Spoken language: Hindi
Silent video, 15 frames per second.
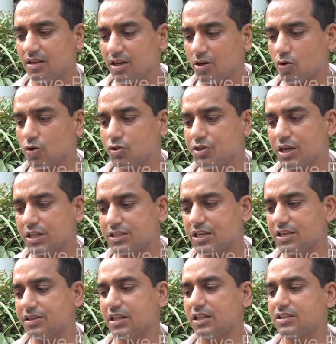इनको जल्द
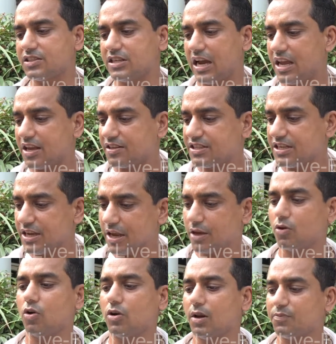से जल्द चाहे किसी
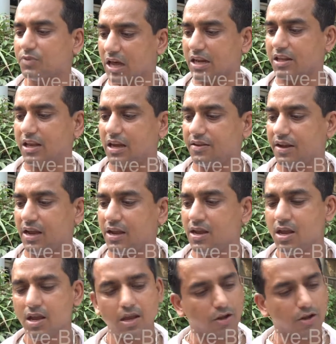एक को गिरफ्तार किया जाए